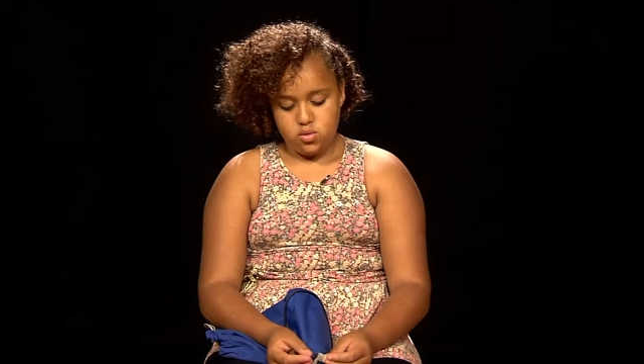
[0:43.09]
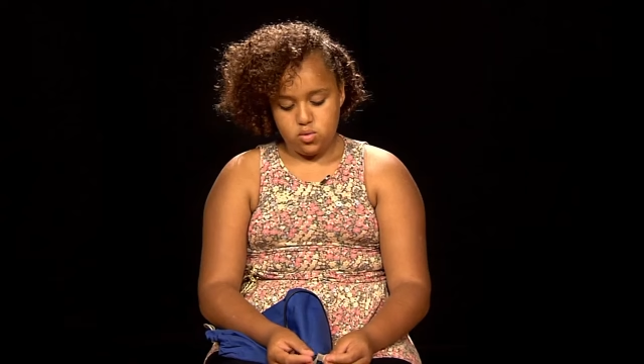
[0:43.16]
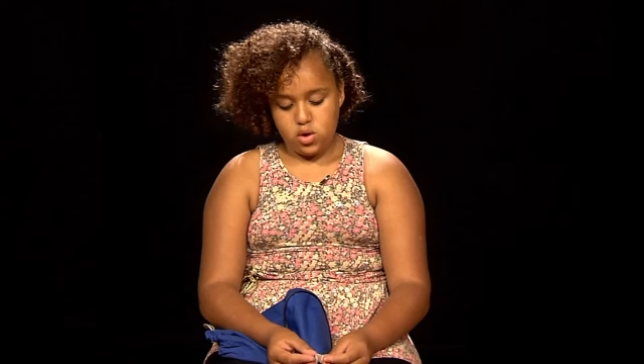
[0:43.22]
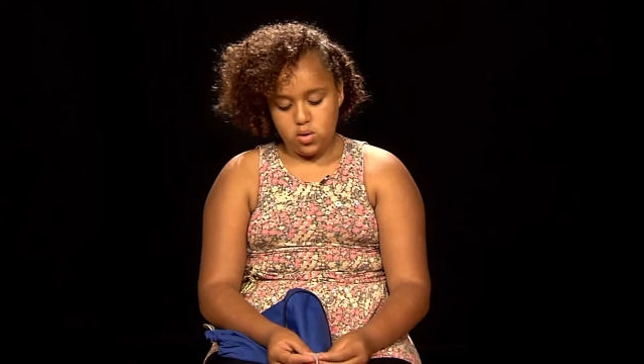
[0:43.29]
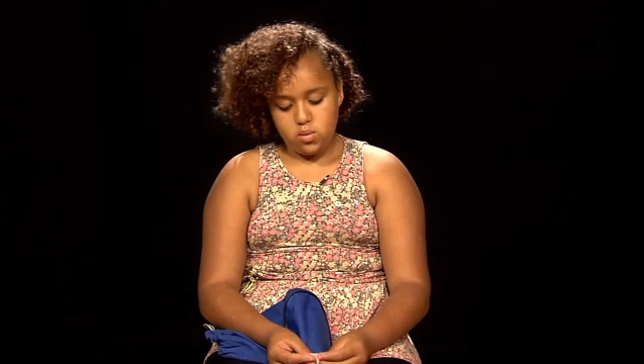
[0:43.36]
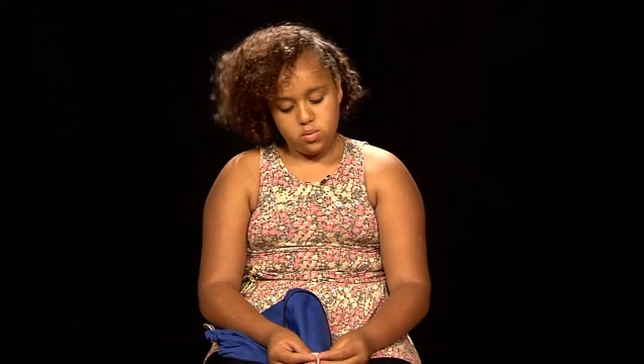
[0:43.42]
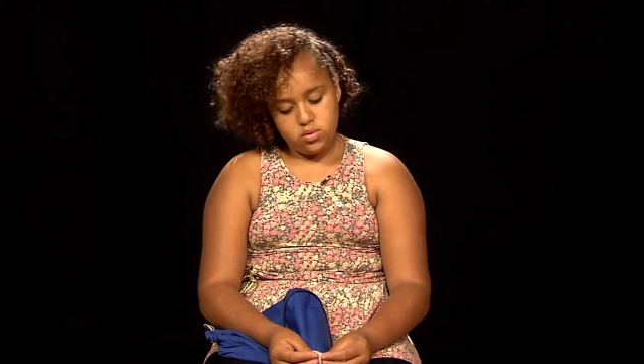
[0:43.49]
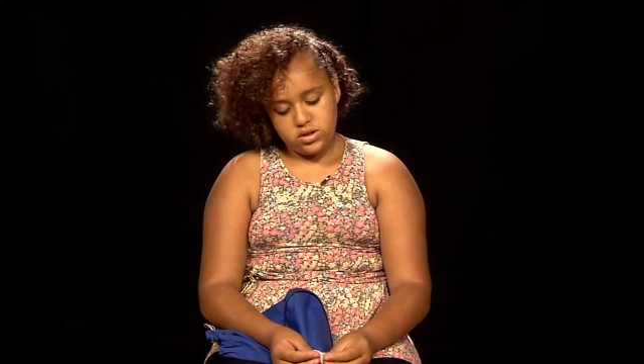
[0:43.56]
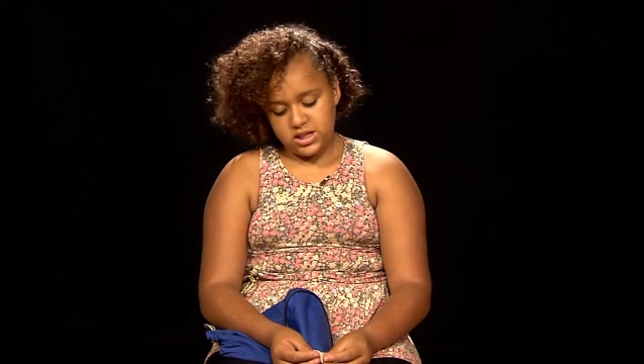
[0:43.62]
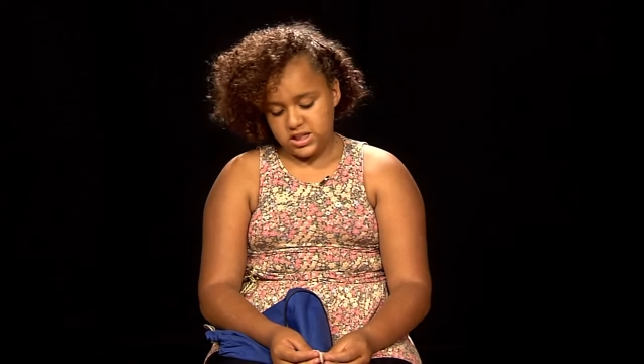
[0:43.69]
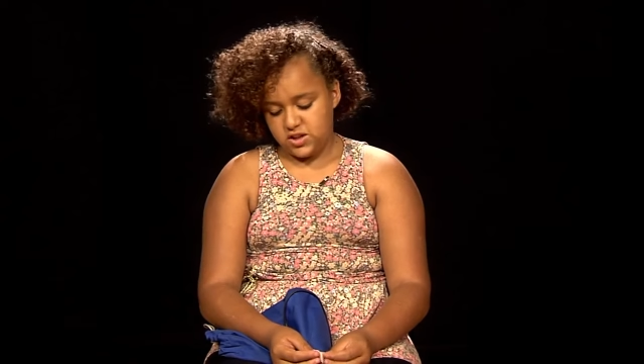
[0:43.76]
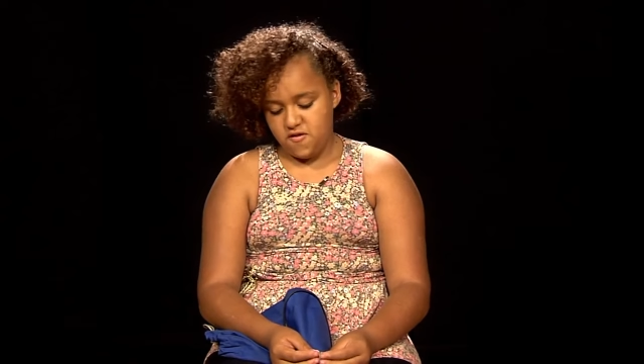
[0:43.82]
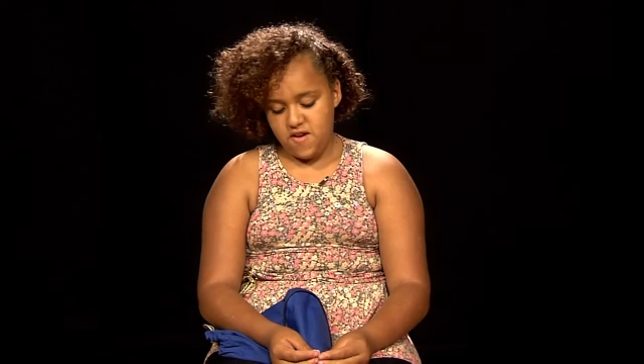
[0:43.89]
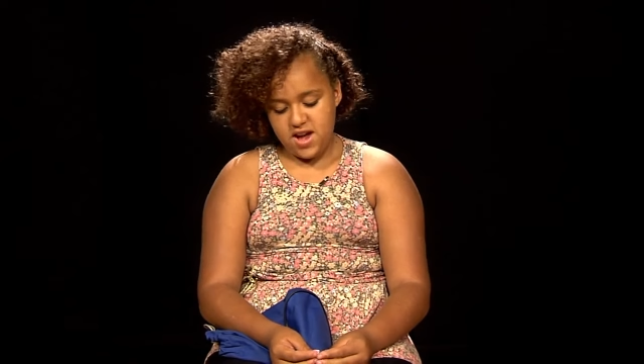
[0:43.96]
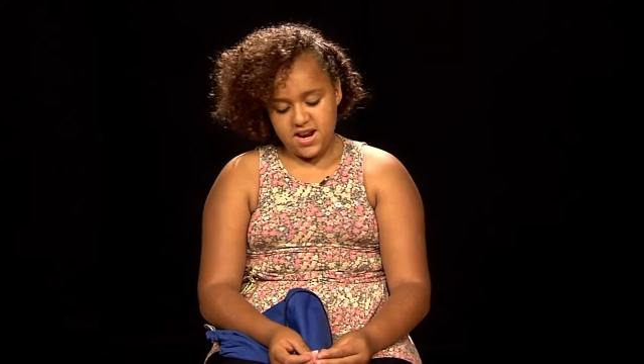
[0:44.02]
Todo mundo
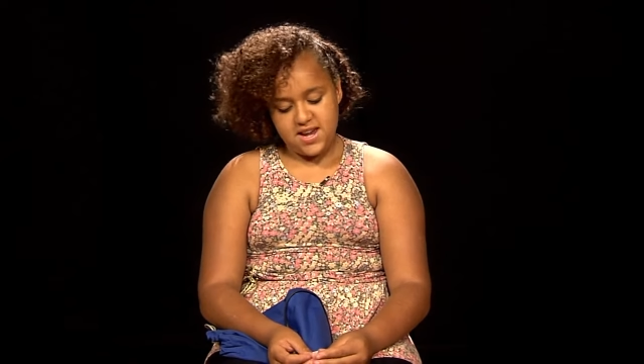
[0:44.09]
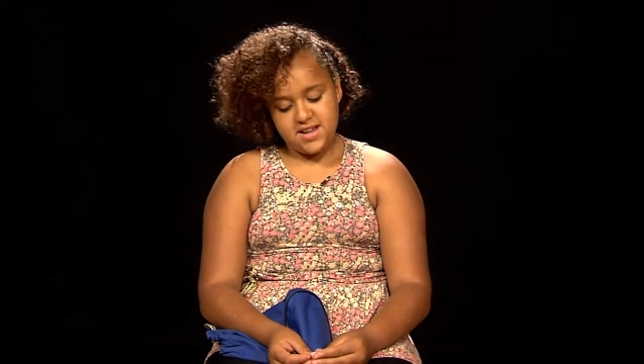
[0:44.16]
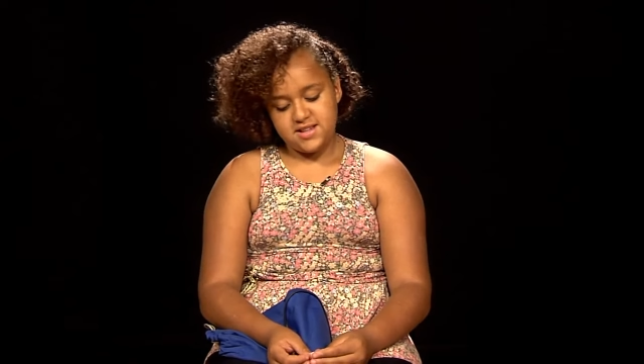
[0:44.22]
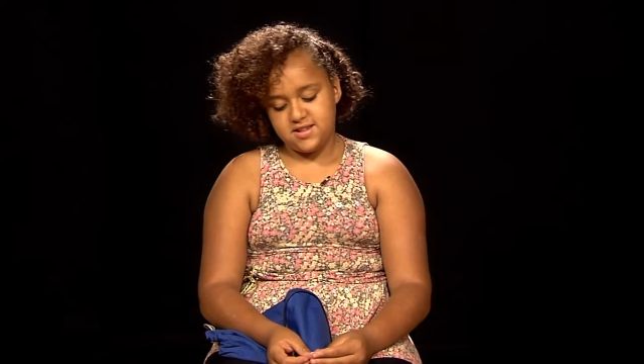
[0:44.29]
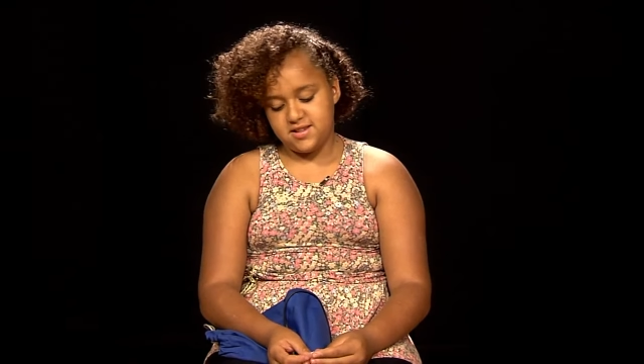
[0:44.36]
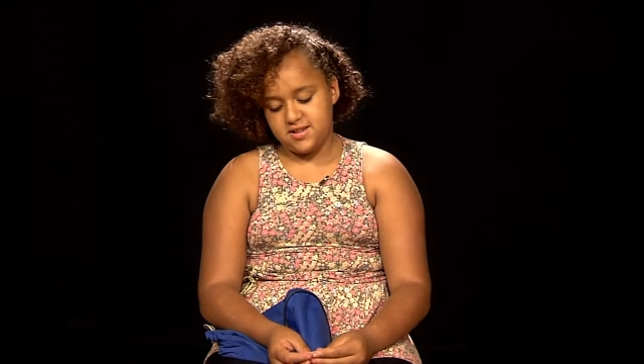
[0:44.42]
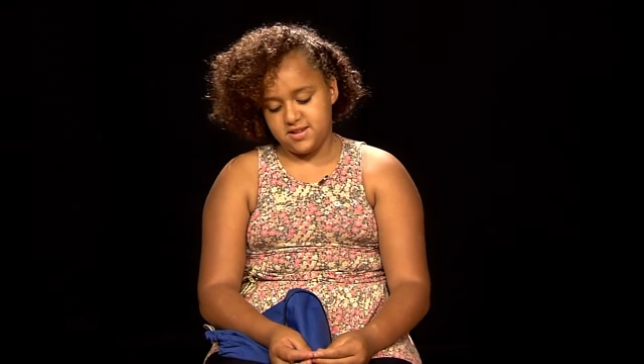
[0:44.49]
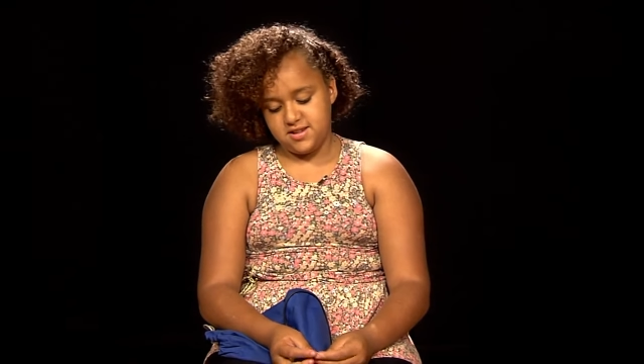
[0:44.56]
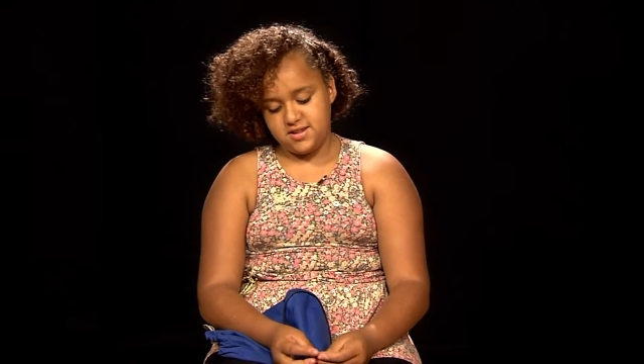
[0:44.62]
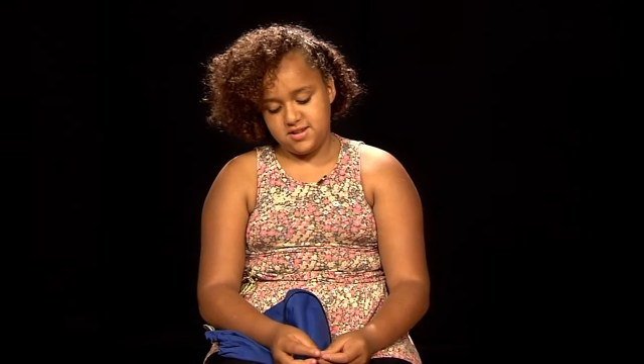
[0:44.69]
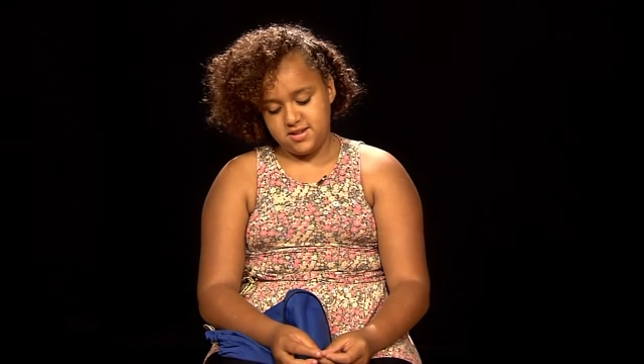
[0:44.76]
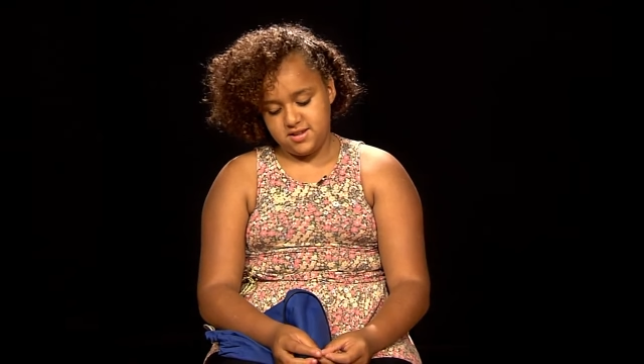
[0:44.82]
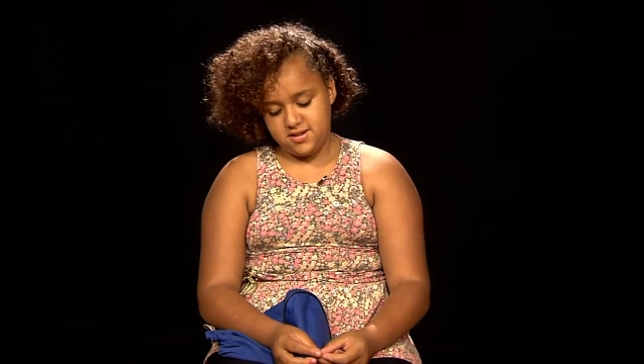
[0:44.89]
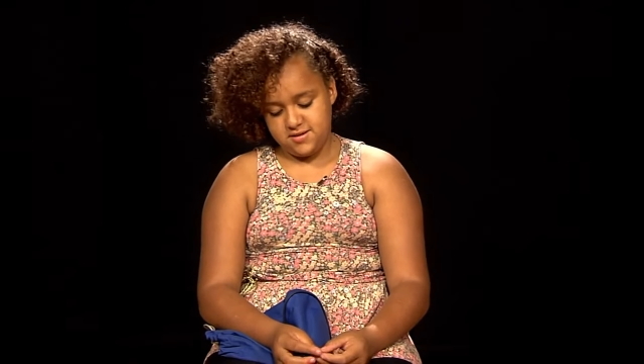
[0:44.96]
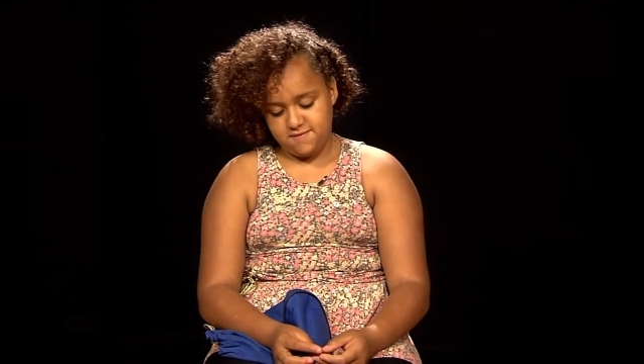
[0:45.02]
tem diferenças
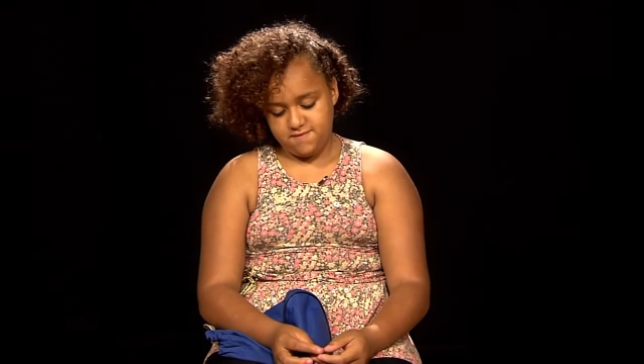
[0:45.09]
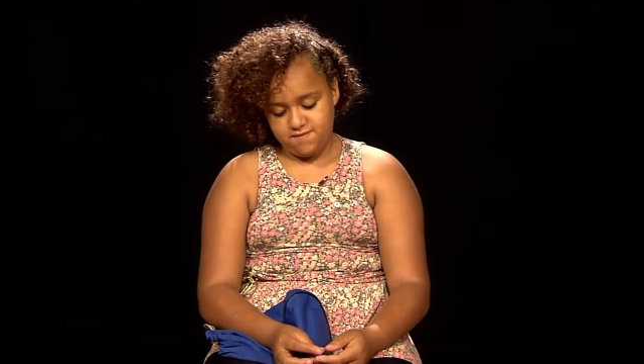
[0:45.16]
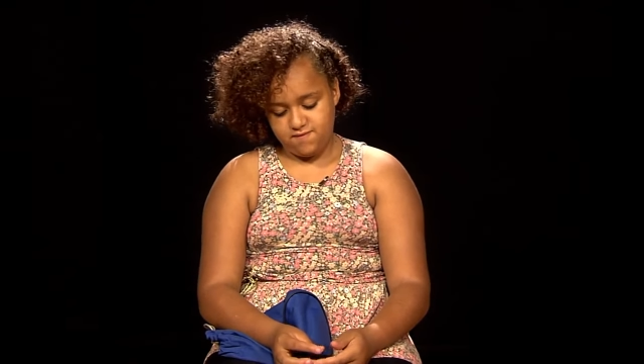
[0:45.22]
e